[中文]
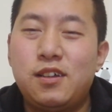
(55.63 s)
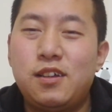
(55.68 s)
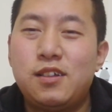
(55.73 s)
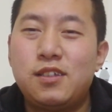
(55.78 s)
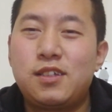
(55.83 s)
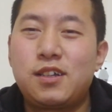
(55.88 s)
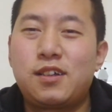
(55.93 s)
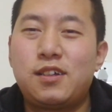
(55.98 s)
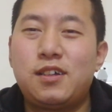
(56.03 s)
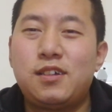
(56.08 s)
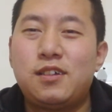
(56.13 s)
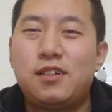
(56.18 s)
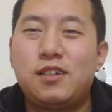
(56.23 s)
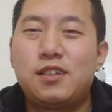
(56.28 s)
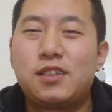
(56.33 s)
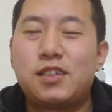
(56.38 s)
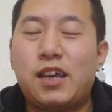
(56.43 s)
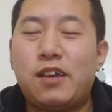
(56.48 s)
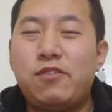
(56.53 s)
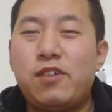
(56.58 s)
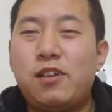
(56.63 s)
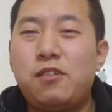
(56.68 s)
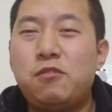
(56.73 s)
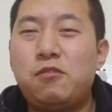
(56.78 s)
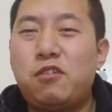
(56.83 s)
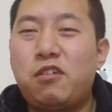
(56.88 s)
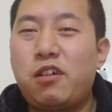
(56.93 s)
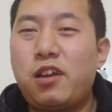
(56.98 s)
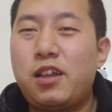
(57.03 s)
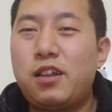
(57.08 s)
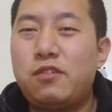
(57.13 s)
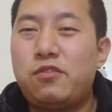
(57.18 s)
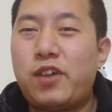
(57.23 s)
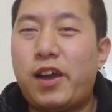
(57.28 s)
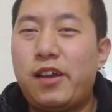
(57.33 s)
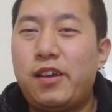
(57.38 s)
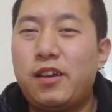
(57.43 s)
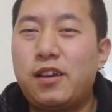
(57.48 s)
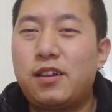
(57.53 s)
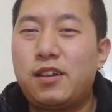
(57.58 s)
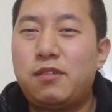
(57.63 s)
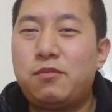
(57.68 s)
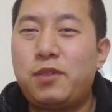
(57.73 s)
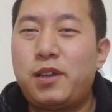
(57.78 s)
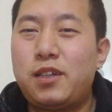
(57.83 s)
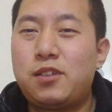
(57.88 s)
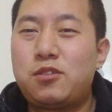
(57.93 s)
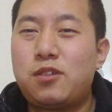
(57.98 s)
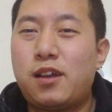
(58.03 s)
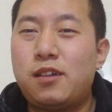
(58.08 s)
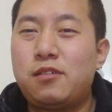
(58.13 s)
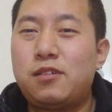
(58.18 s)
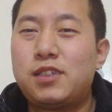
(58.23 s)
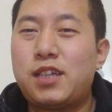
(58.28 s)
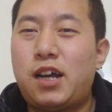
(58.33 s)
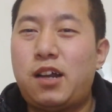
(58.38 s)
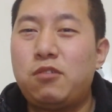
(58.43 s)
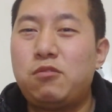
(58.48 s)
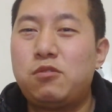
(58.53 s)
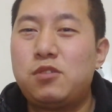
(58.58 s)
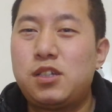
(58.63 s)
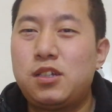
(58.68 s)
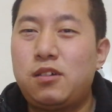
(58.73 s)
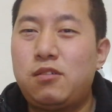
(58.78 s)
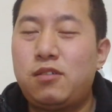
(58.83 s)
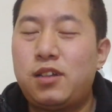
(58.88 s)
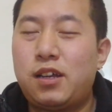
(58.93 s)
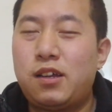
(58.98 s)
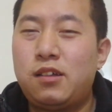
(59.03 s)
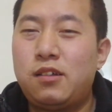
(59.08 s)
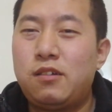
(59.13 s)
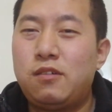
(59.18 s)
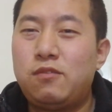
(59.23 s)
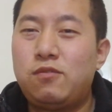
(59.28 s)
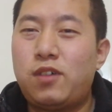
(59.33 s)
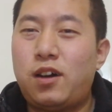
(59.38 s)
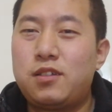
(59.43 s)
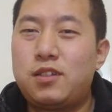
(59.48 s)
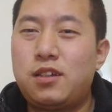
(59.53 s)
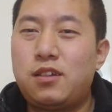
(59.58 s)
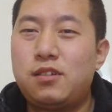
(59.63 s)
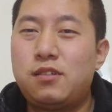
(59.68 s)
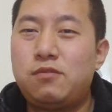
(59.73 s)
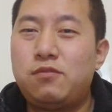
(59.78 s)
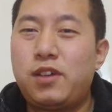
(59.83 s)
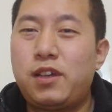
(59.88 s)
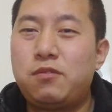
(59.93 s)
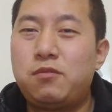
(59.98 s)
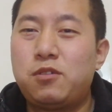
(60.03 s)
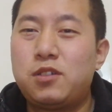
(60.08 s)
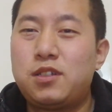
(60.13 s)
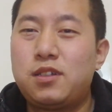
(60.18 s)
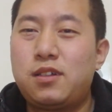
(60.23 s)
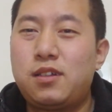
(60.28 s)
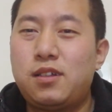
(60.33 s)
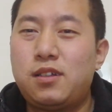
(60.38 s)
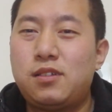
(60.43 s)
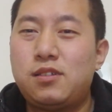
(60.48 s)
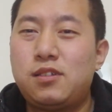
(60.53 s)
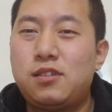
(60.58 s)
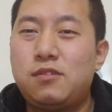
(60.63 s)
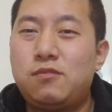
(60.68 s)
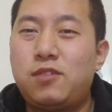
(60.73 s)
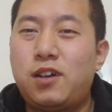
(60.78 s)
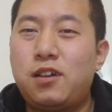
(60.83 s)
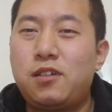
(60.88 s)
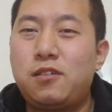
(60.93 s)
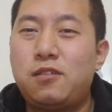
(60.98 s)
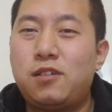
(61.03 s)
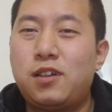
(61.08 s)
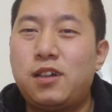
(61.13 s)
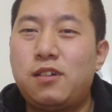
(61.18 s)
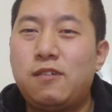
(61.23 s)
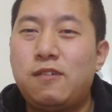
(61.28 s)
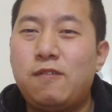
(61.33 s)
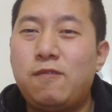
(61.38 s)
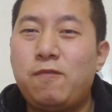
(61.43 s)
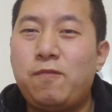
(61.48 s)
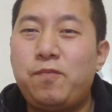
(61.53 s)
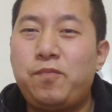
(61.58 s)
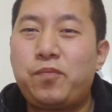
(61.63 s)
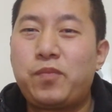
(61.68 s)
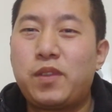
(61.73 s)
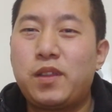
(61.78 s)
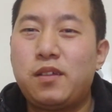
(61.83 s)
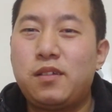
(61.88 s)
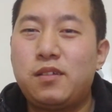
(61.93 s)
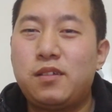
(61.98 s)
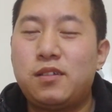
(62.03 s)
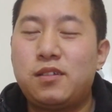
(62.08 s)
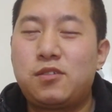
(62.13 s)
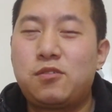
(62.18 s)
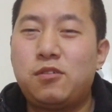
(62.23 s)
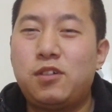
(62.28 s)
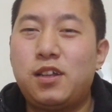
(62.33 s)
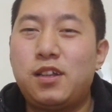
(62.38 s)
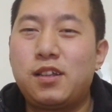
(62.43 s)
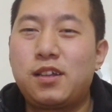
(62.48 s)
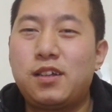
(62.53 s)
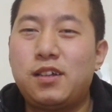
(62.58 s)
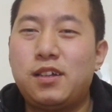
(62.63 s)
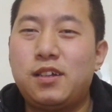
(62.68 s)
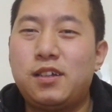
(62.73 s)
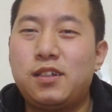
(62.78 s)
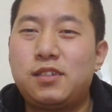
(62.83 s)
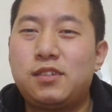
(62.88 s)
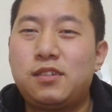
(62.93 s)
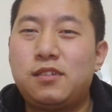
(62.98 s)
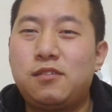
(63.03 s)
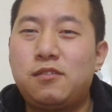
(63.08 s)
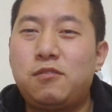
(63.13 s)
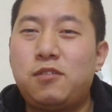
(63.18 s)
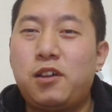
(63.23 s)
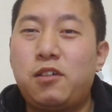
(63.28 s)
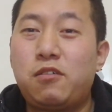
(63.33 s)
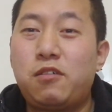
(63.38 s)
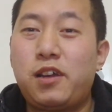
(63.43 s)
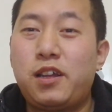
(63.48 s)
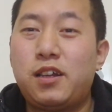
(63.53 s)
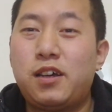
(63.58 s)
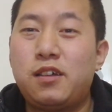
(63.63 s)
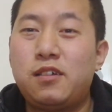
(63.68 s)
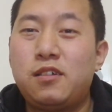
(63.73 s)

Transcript: 这个台湾陆委会的反应呢，被传到大陆之后呢，网上的微博上呢，这些网友呢，说那个陆委会呢，